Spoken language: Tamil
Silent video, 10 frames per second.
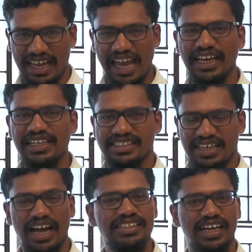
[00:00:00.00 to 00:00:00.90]
எங்கல்ஸ்
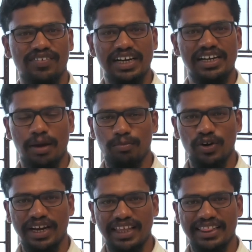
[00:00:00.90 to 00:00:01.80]
ராஜா அவர்கள்
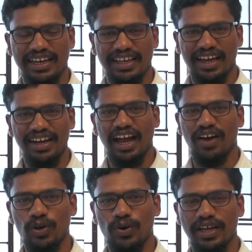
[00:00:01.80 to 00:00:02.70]
நம்மோடு இணைந்திருக்கிறார்
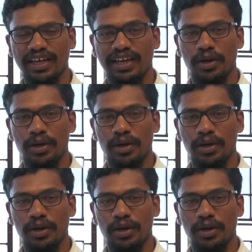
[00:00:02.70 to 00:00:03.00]
அவரோட